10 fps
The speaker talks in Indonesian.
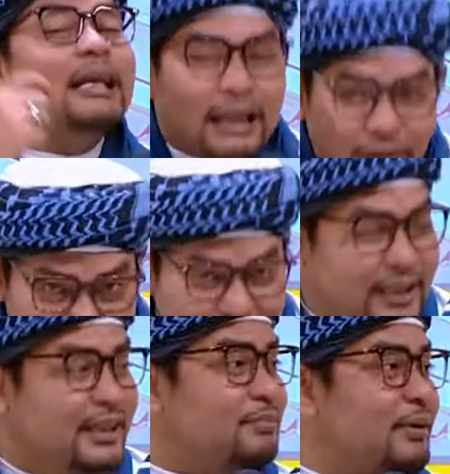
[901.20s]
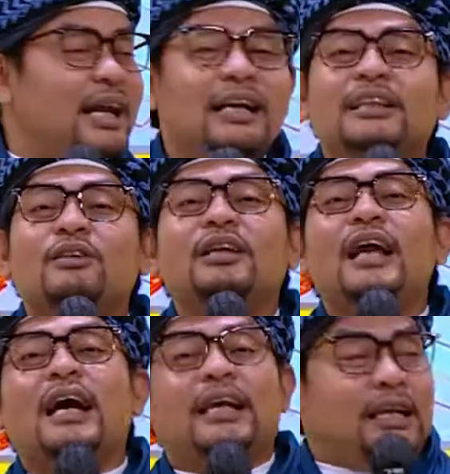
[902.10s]
Nah itu dia. Iya. Padahal kita udah
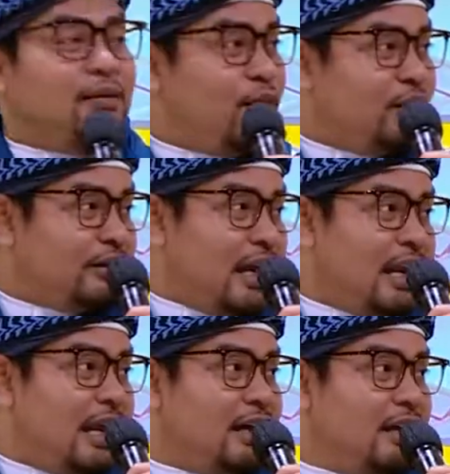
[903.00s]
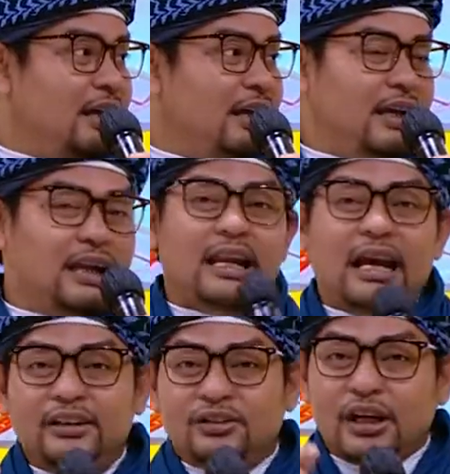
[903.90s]
yakin ya sama Allah Ta'ala. Iya. La
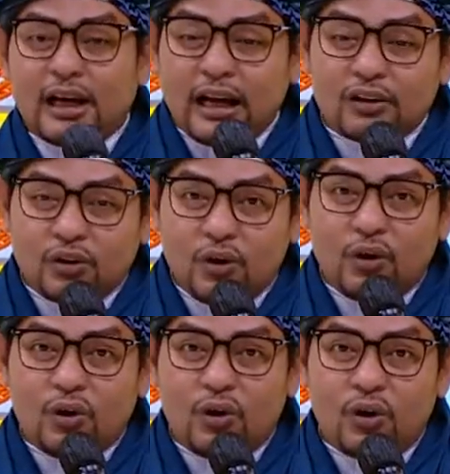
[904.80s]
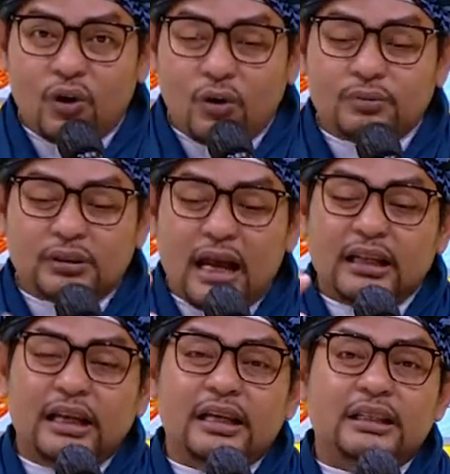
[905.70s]
in syakartum
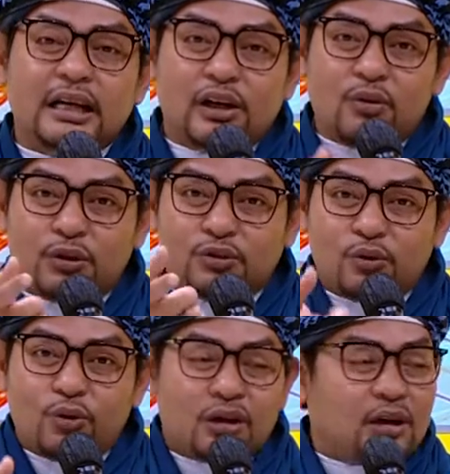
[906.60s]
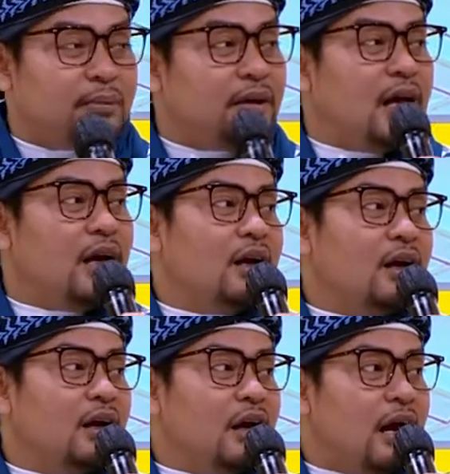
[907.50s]
seandainya engkau bersyukur kepada
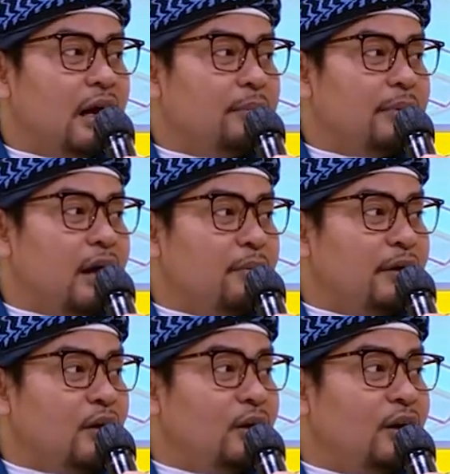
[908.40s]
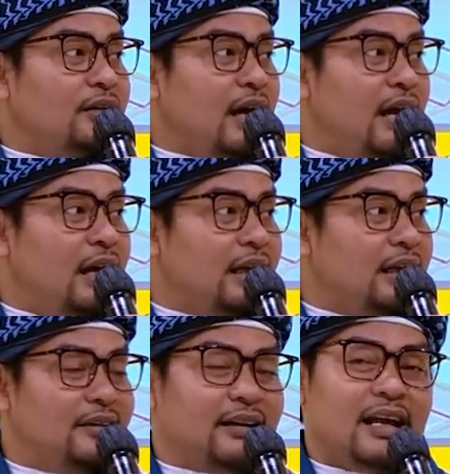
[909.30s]
uh, kepada kepada Allah Taala
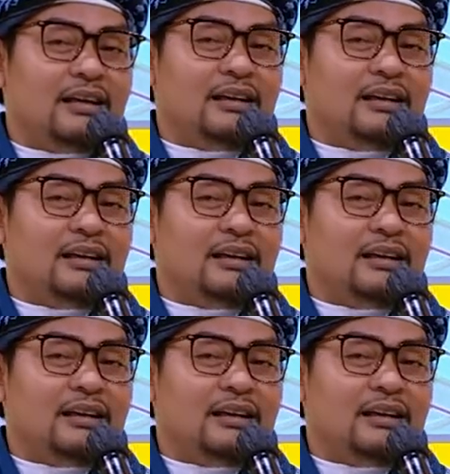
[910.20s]
gitu kan